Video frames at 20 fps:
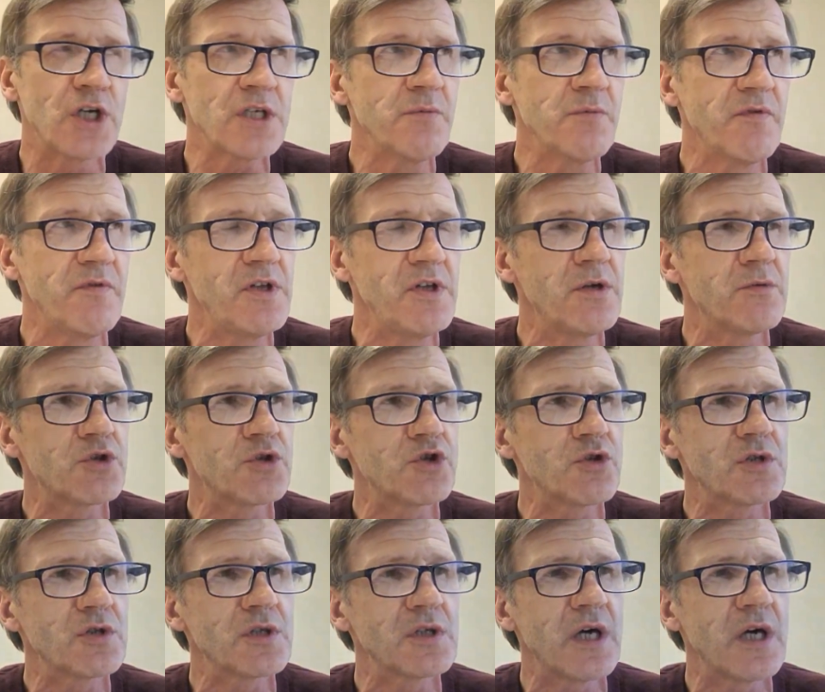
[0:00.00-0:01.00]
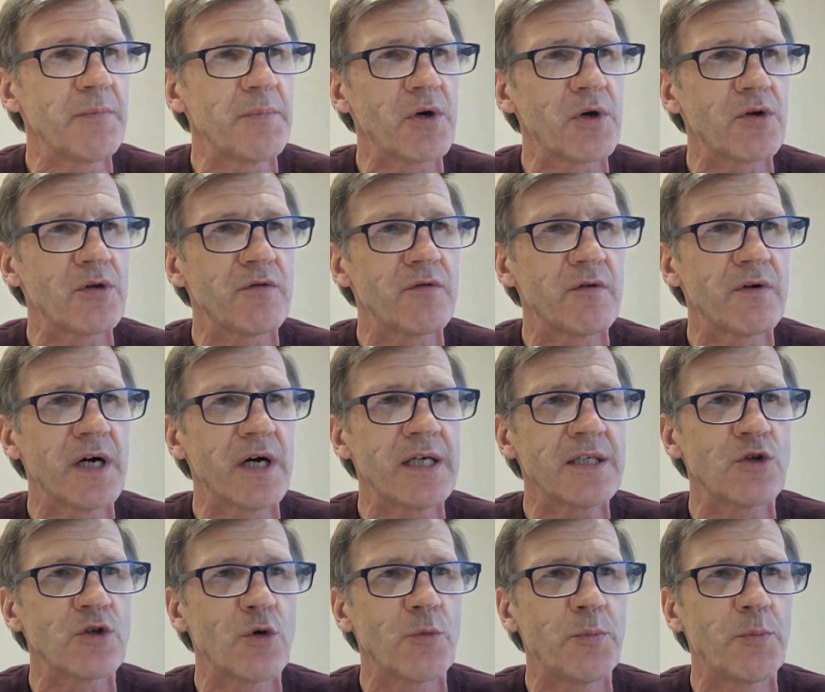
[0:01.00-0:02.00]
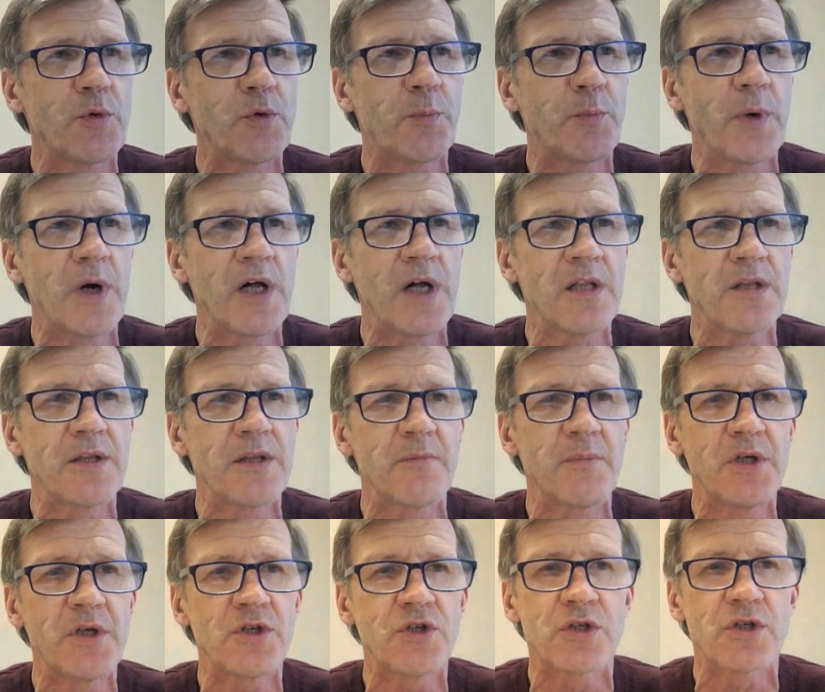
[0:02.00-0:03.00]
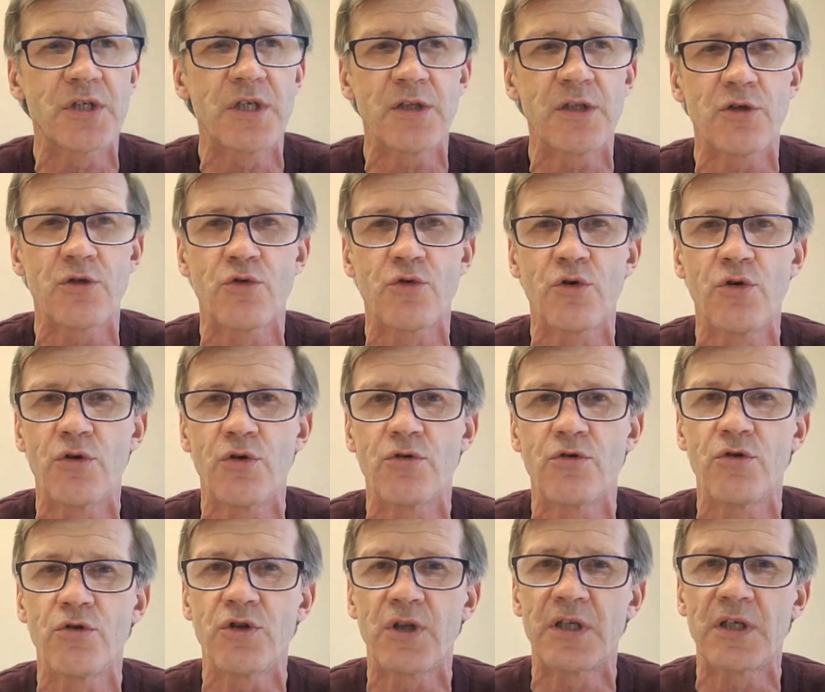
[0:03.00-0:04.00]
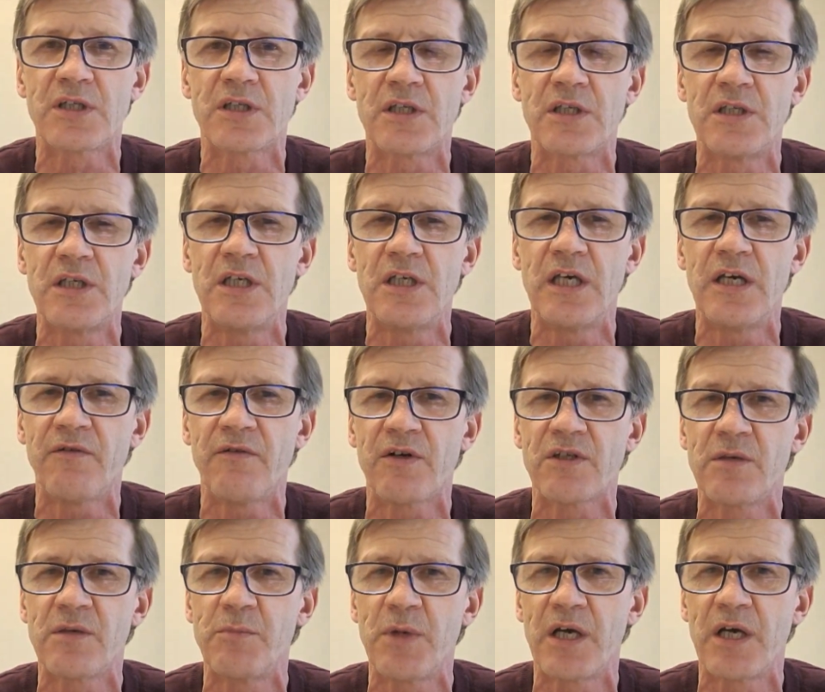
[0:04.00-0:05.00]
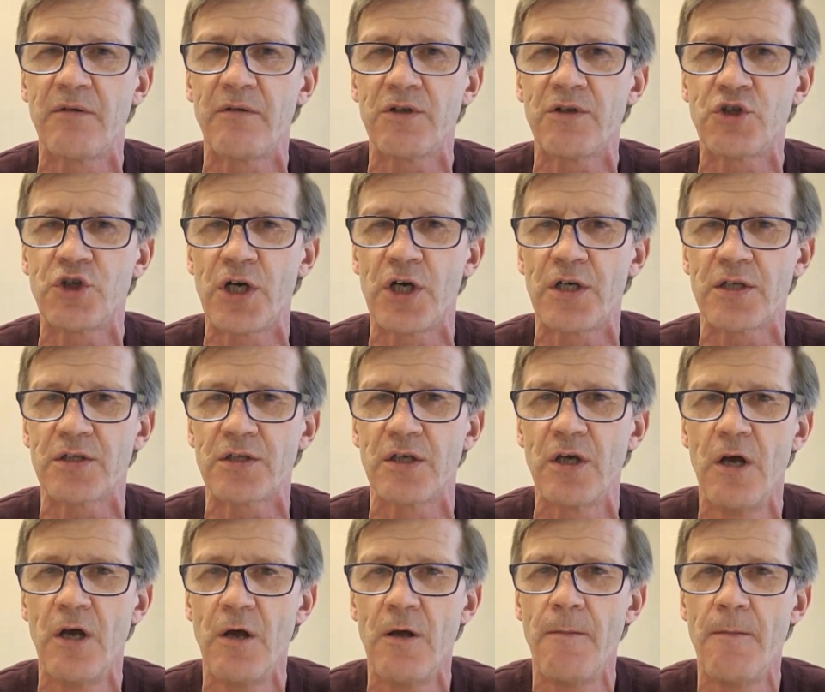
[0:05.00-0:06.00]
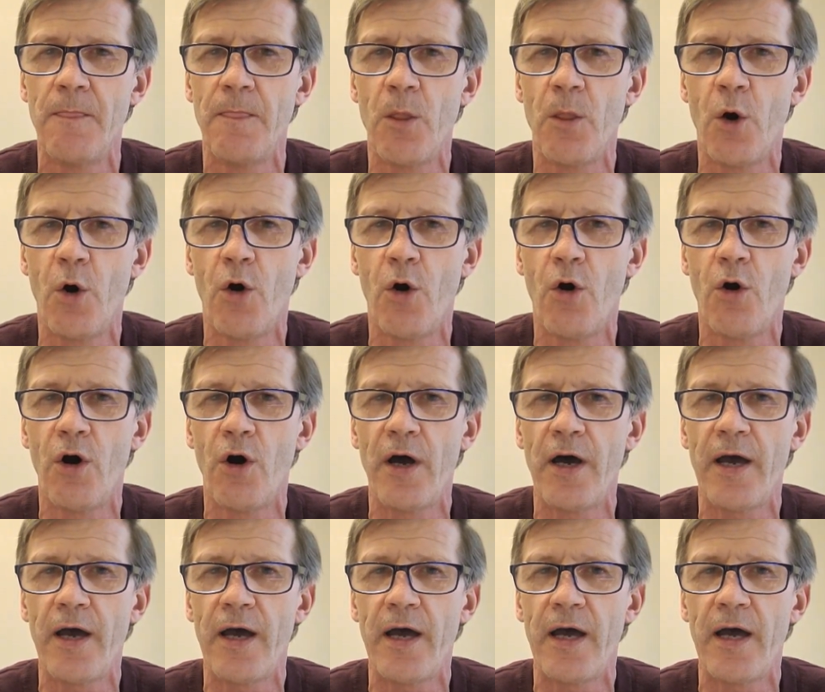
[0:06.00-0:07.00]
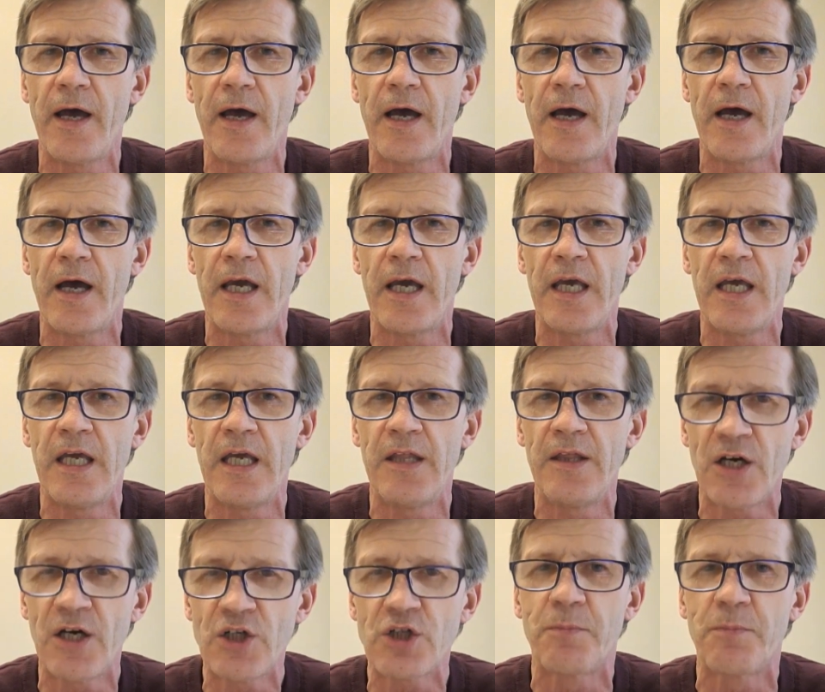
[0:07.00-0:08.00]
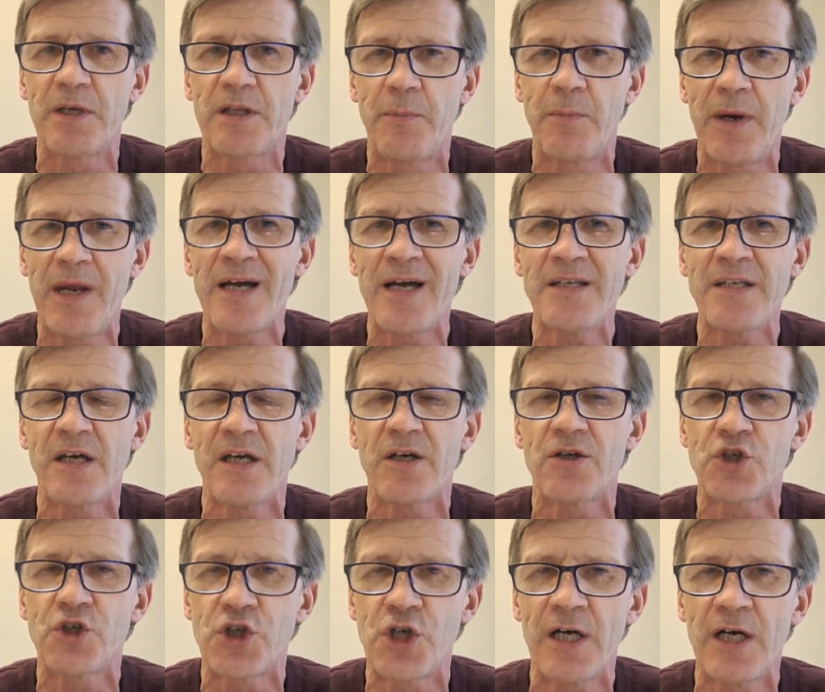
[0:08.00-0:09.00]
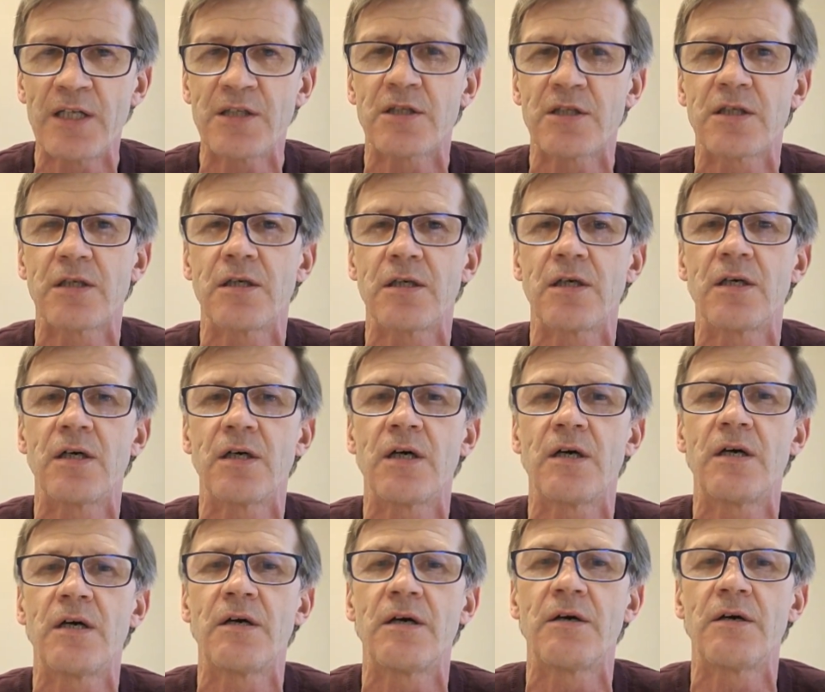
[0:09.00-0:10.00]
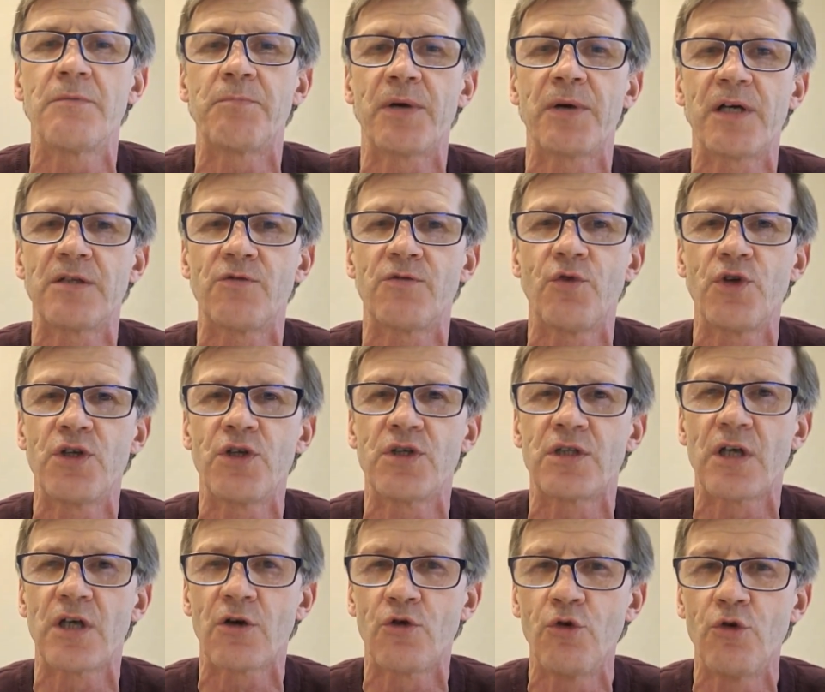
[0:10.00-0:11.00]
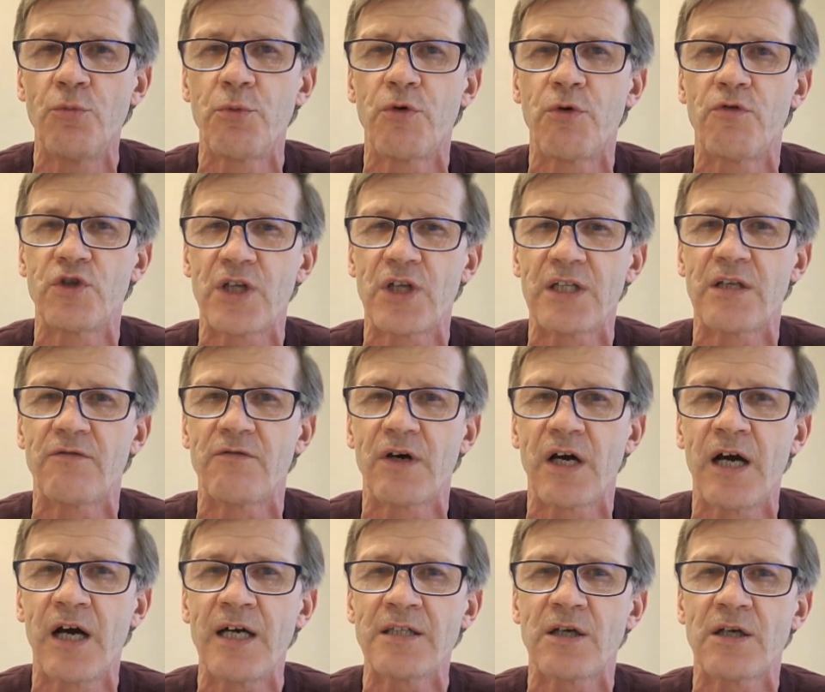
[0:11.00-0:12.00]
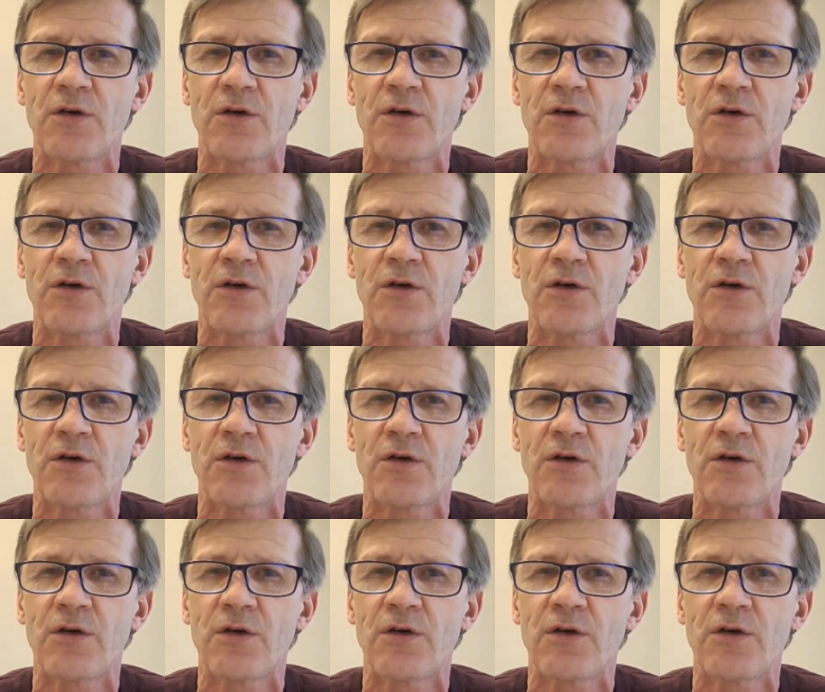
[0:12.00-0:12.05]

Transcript: Сейчас мы видим, что цена природного газа упала на бирже где-то до, до 30 евро за мегаватт-час. Но и наши предприятия сейчас э, производит закупку вот этого